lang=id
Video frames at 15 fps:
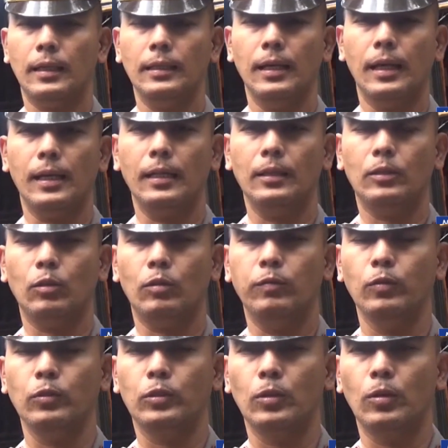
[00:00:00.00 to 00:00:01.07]
kendaraan truk
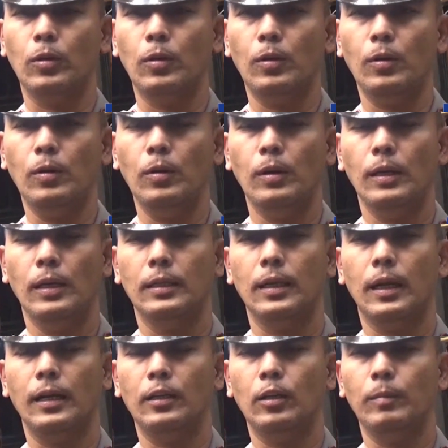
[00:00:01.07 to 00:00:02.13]
fuso
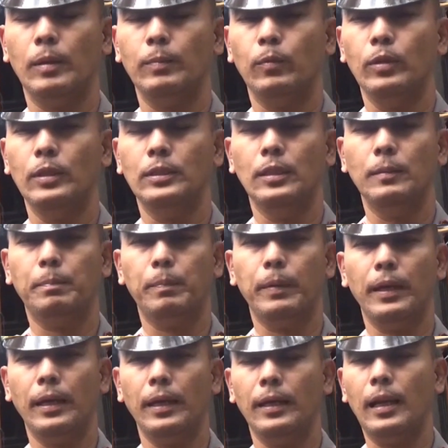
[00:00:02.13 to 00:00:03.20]
dengan nomor polisi
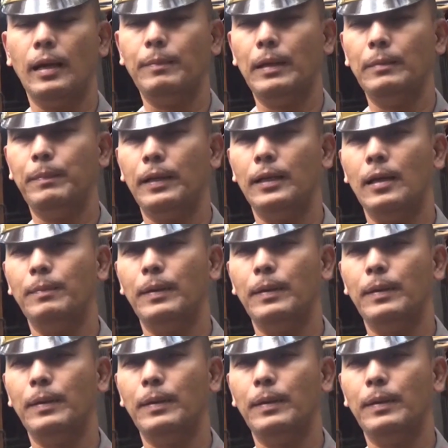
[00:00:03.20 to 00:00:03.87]
P8489V